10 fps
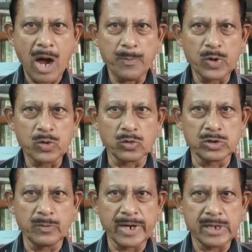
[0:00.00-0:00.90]
আপলোড
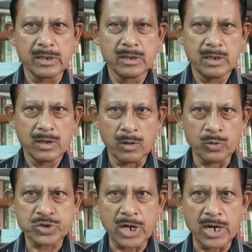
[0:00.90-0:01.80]
করতে পারি
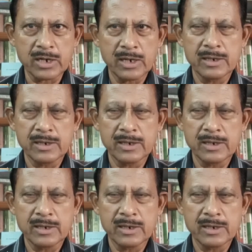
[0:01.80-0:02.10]
নমস্কার